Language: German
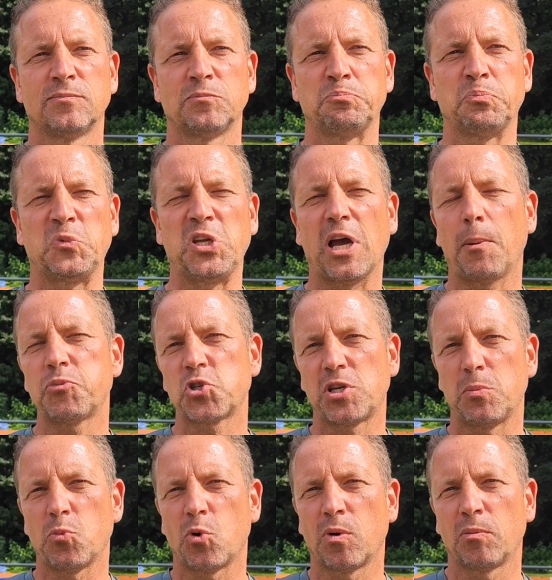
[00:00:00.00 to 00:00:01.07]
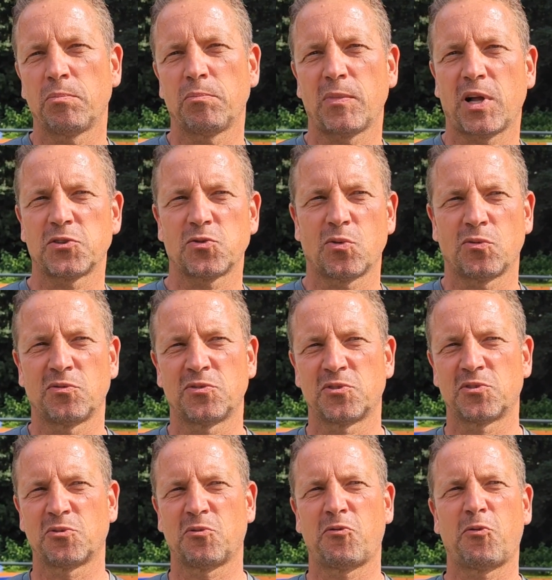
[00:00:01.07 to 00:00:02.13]
Die Abstimmung, also
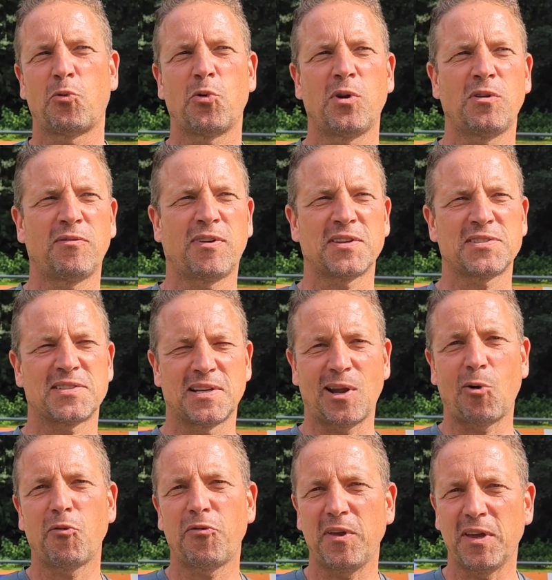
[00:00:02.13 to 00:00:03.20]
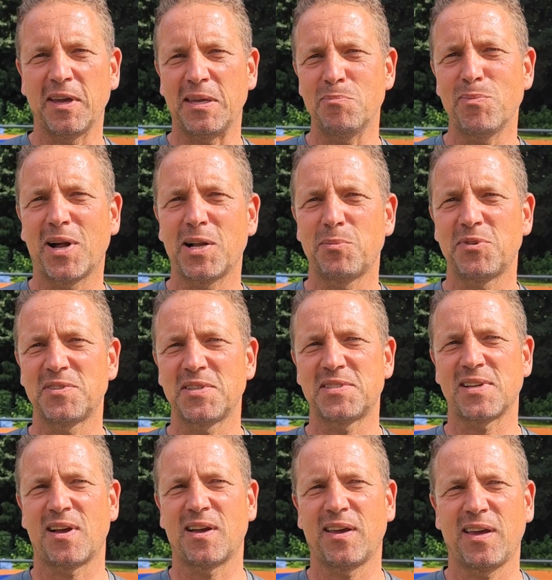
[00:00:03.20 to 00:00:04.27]
sowohl was Laufwege im
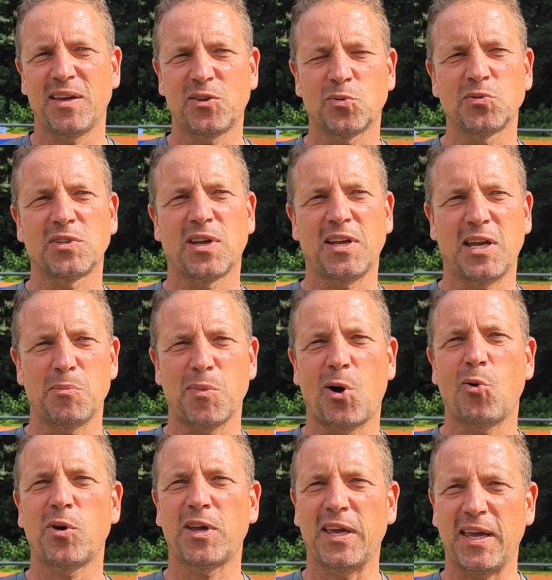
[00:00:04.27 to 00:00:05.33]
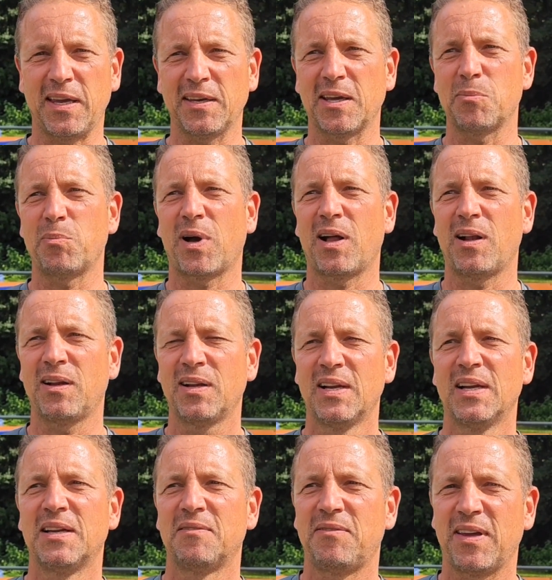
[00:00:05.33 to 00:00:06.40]
Ballbesitz angeht und dann eben auch gegen den Ball,
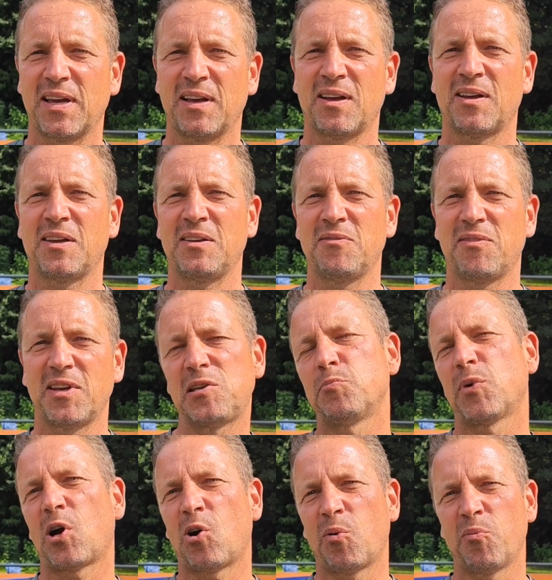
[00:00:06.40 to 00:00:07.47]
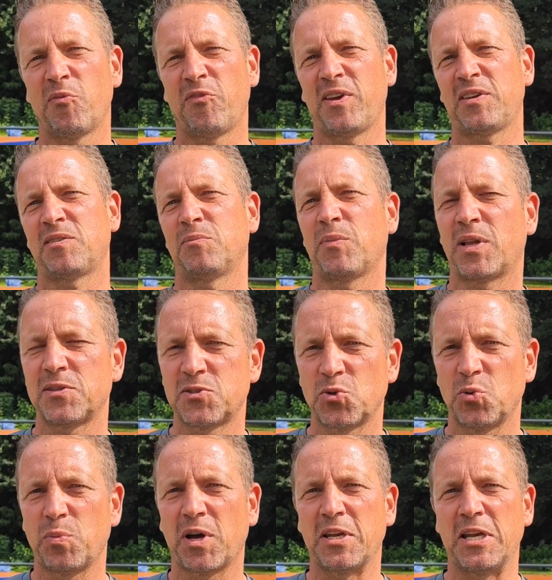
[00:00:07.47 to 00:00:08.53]
wer in welchem Raum welchen Mann
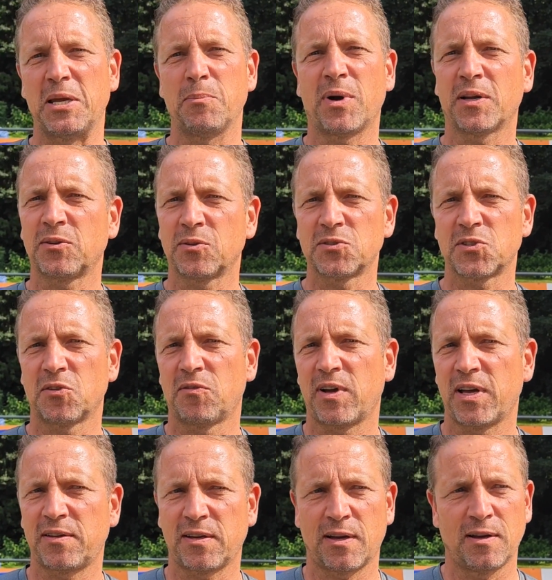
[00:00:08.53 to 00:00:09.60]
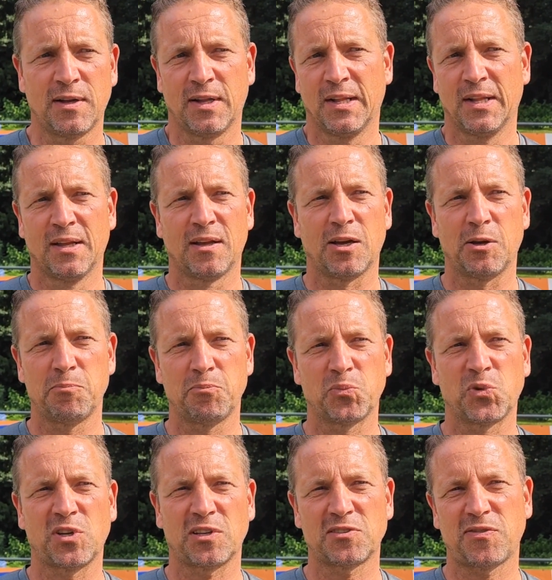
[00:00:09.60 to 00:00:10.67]
zu übernehmen hat und so weiter.
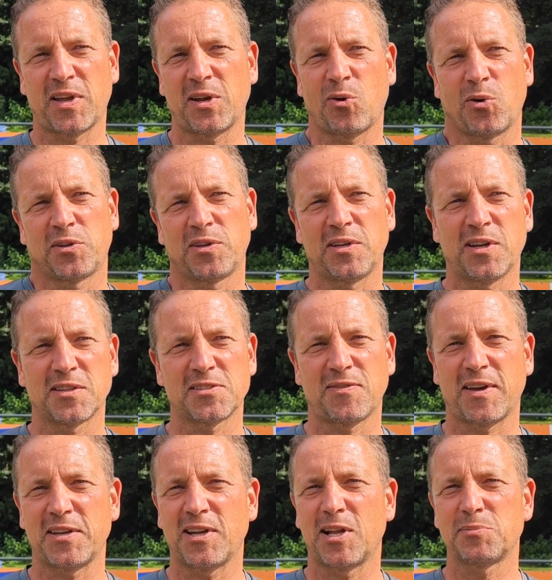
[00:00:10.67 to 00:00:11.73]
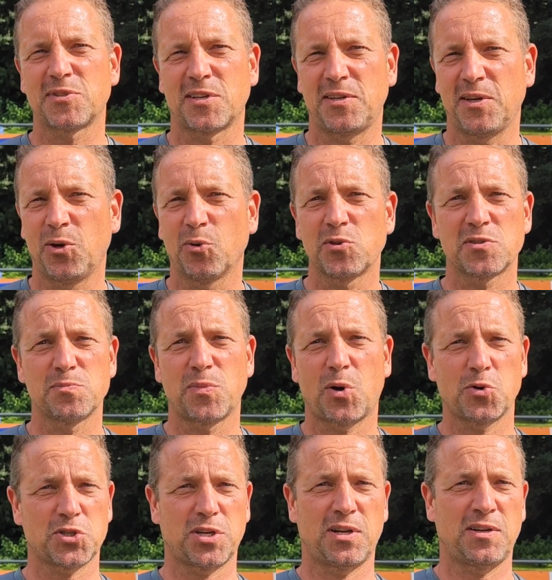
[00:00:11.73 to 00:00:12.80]
Ähm, das waren heute in der zweiten Halbzeit die größten
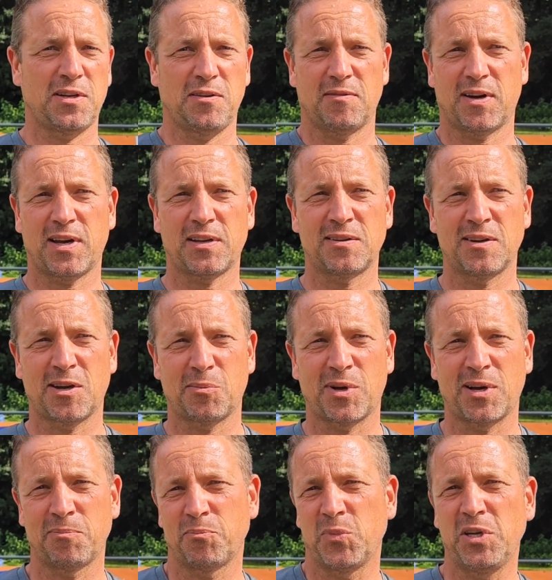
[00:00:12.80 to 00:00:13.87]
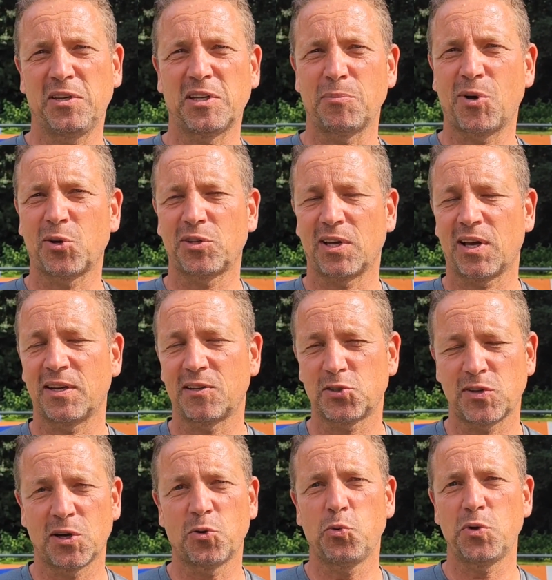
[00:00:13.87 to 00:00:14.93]
Baustellen, die wir hatten, aber liegt eben auch daran,
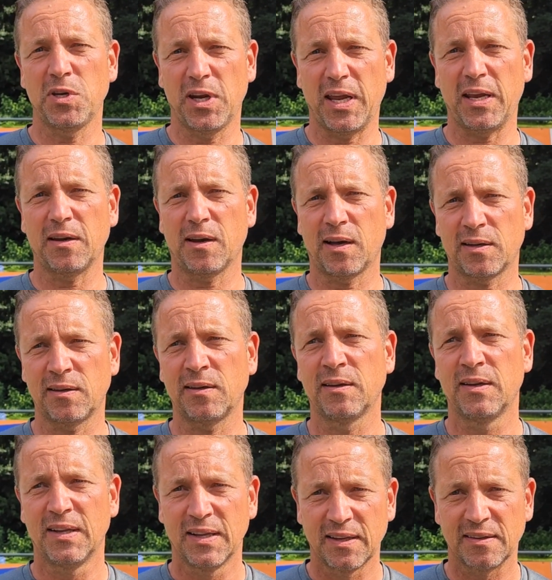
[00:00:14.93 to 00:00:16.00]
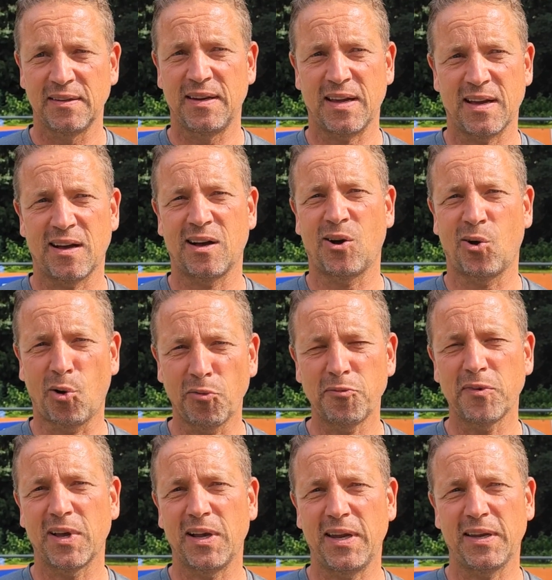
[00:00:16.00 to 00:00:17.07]
dass wir einen guten Gegner hatten, der
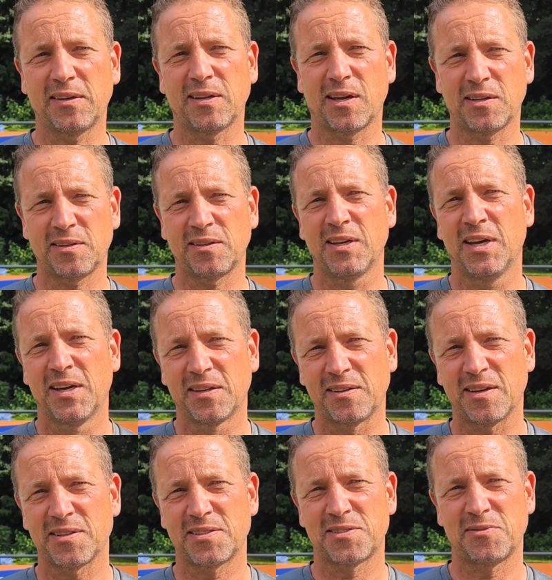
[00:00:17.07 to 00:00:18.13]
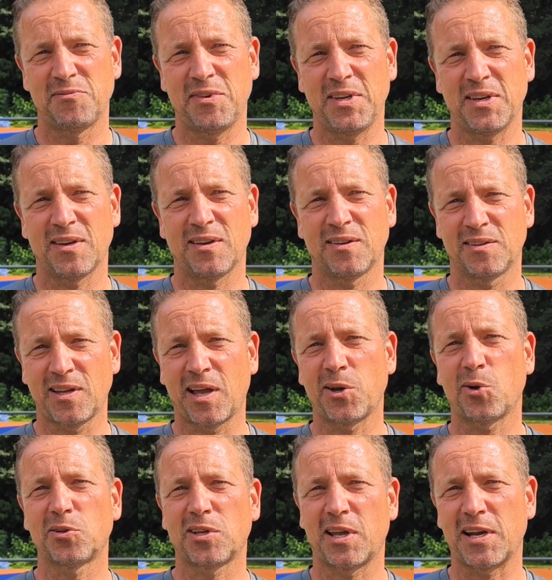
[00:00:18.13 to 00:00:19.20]
offengelegt hat, dass wir da
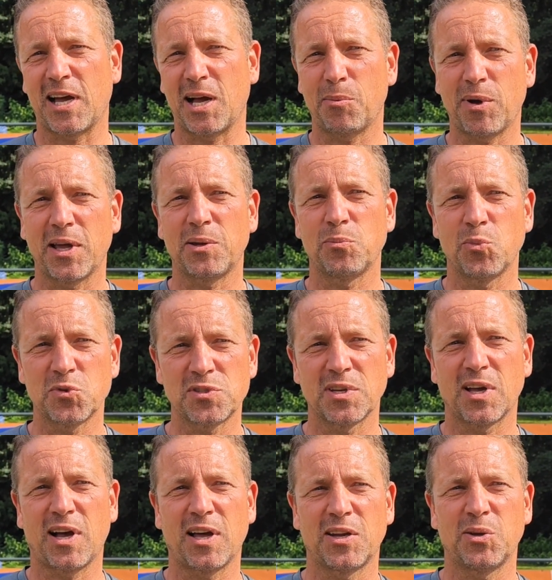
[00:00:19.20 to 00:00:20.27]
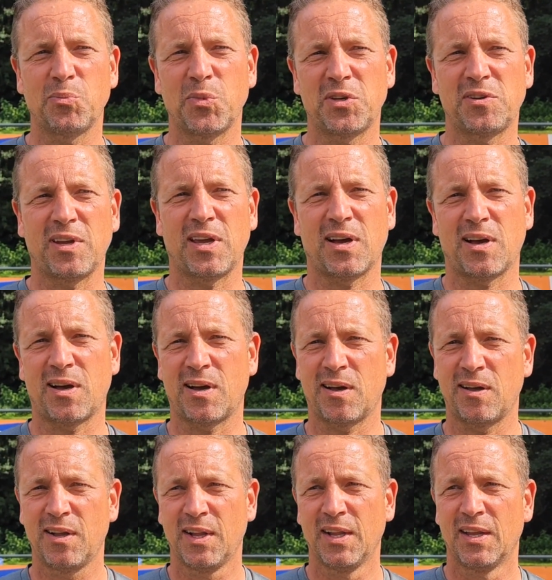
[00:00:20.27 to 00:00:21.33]
noch dran arbeiten müssen, gerade mit
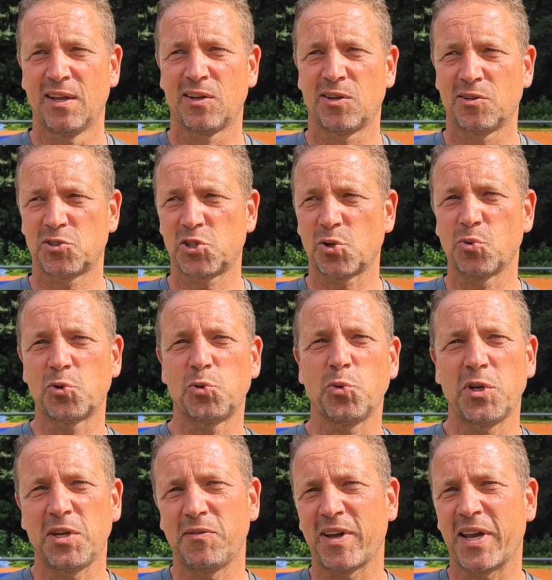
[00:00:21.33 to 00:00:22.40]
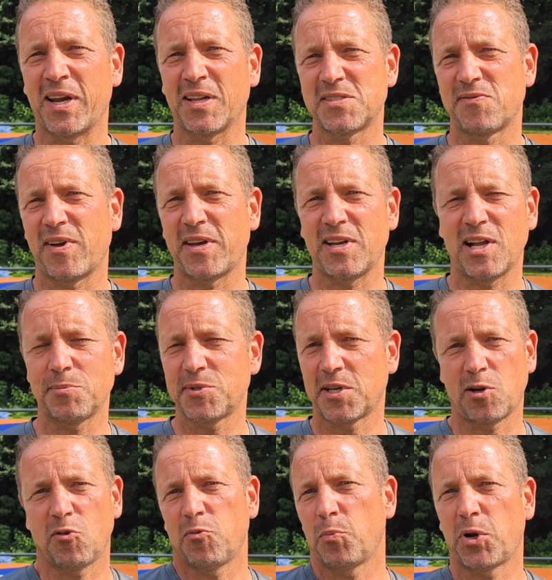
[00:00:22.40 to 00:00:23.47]
der äh, Struktur, die wir in der zweiten
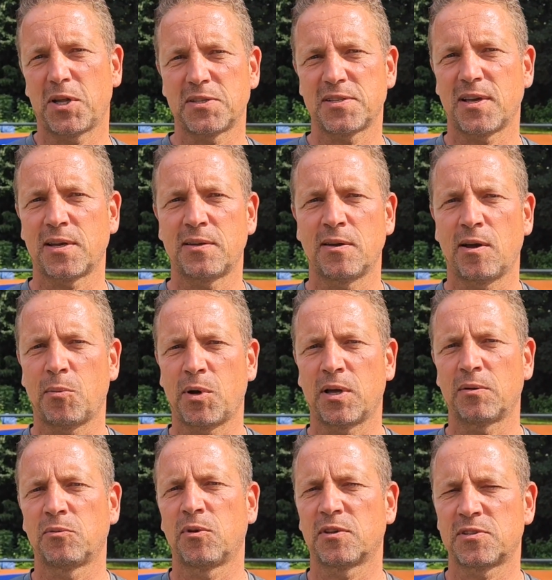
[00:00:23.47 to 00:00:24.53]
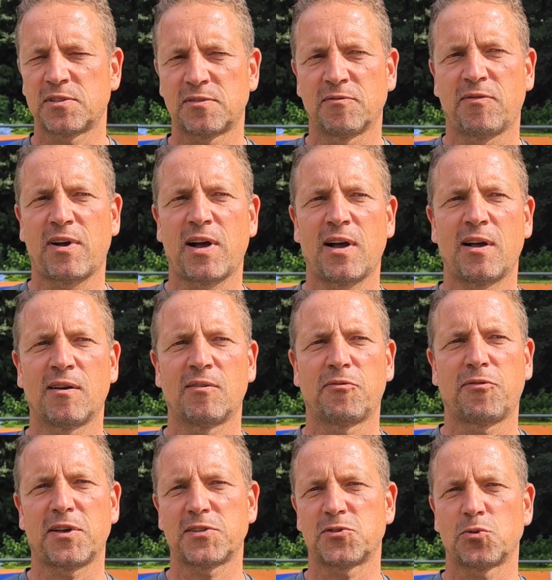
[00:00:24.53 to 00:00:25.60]
Halbzeit auf dem Platz hatten. Aber das war
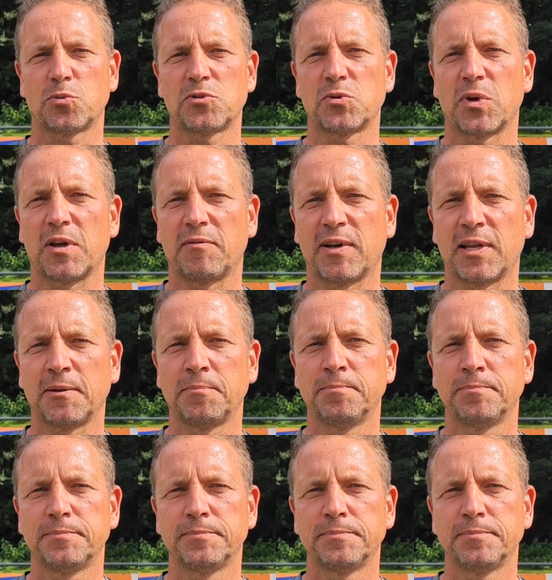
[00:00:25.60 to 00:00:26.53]
fast so zu erwarten.